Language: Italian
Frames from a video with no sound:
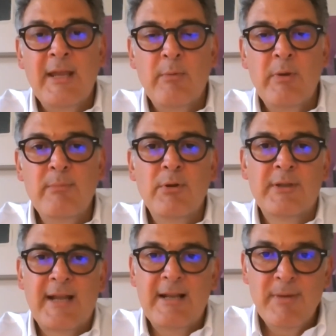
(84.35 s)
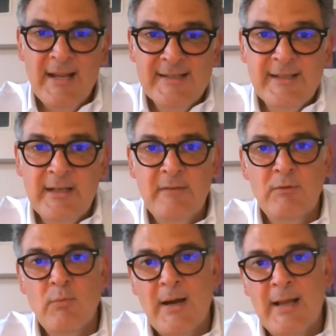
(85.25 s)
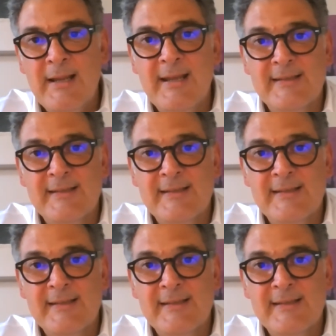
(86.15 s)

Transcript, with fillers: equilibrio tra il benessere individuale,